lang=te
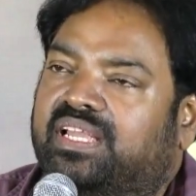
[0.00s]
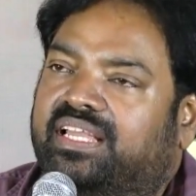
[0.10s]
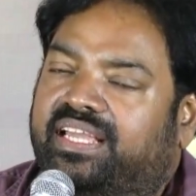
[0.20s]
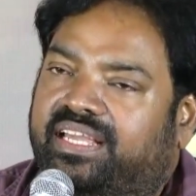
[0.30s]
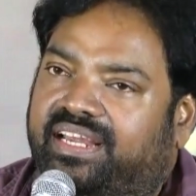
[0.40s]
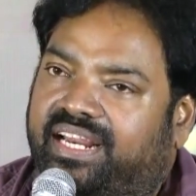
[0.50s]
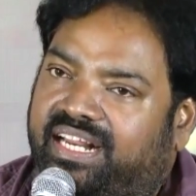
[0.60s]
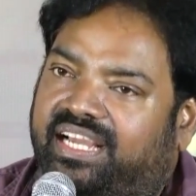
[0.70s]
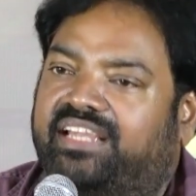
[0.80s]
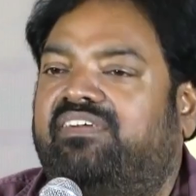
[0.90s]
ఈ
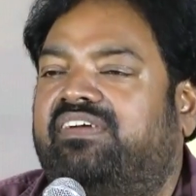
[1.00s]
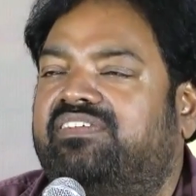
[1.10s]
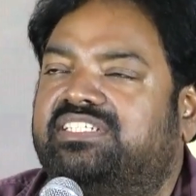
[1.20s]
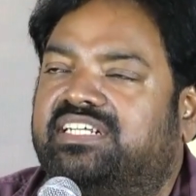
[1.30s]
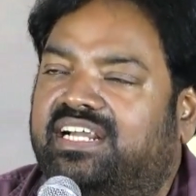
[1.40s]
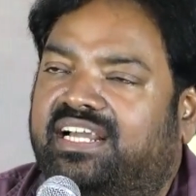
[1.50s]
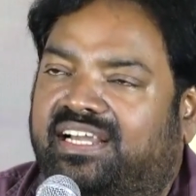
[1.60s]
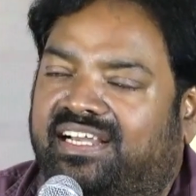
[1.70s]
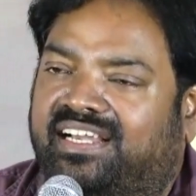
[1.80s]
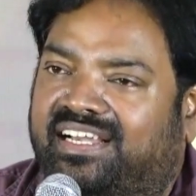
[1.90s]
ఏటికై వైవిధ్యంగా
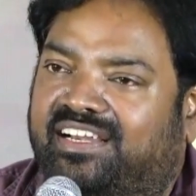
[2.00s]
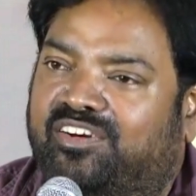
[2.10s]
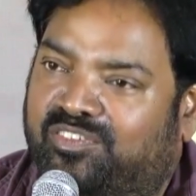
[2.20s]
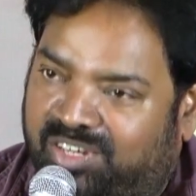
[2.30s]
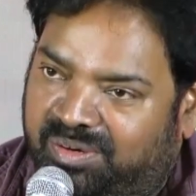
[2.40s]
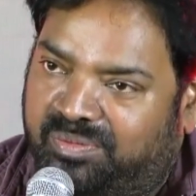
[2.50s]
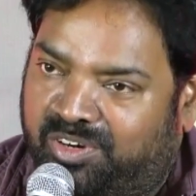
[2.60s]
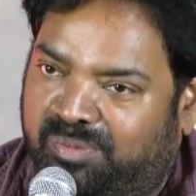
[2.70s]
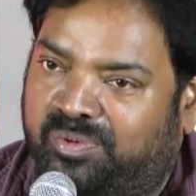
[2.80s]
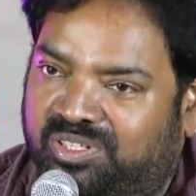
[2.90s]
ఉండ
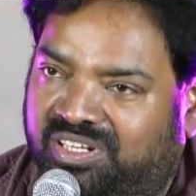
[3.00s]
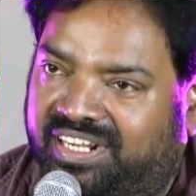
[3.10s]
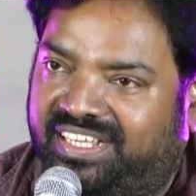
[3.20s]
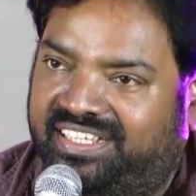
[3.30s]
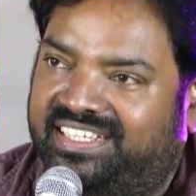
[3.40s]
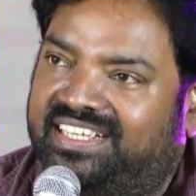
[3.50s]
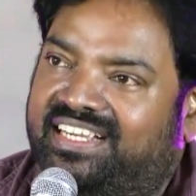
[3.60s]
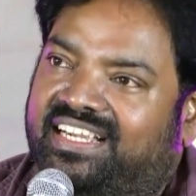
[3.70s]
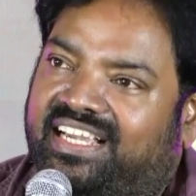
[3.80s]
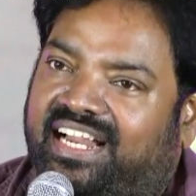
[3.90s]
ఉండబోతున్నాయి
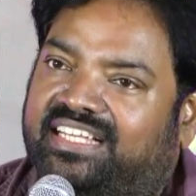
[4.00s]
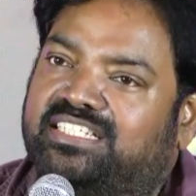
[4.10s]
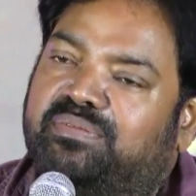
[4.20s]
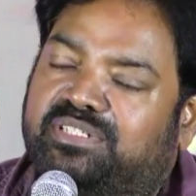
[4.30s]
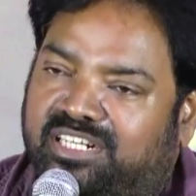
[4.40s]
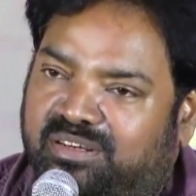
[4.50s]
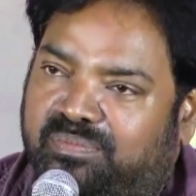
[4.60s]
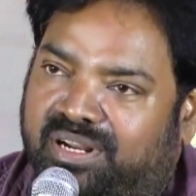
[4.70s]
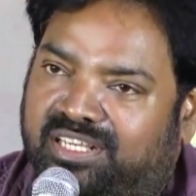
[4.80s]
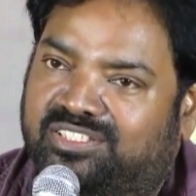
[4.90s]
ఎలా చేపించాడో
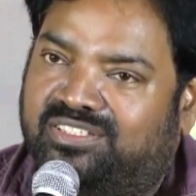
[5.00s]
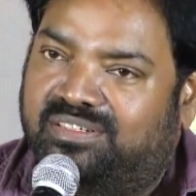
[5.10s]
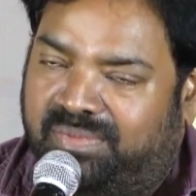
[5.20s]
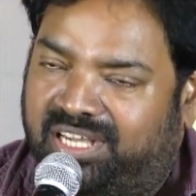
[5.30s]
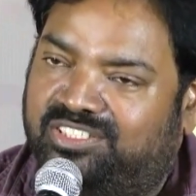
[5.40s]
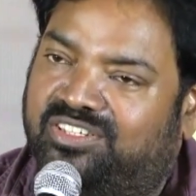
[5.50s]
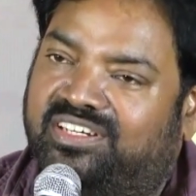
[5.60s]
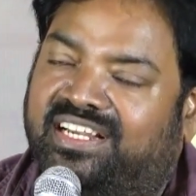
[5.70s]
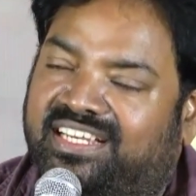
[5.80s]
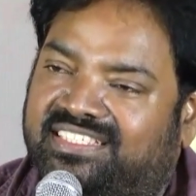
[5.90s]
బ్రాస్ బాస్తో
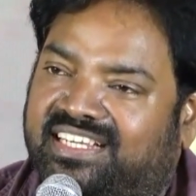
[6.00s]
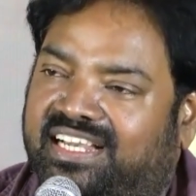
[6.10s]
గ్రేస్గా